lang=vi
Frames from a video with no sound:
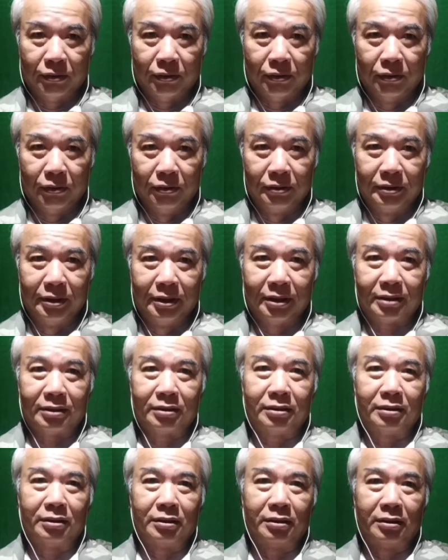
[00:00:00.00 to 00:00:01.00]
uống nước
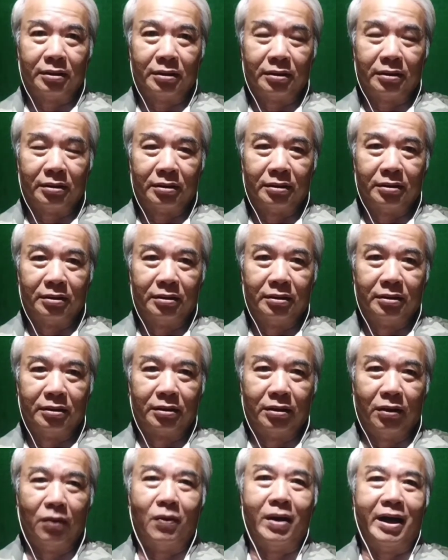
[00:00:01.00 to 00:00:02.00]

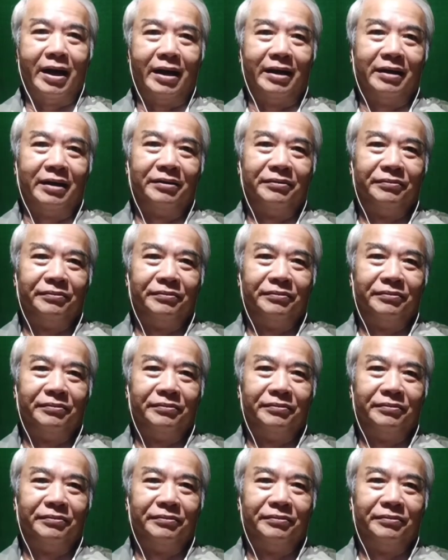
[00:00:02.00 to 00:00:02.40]
khổ qua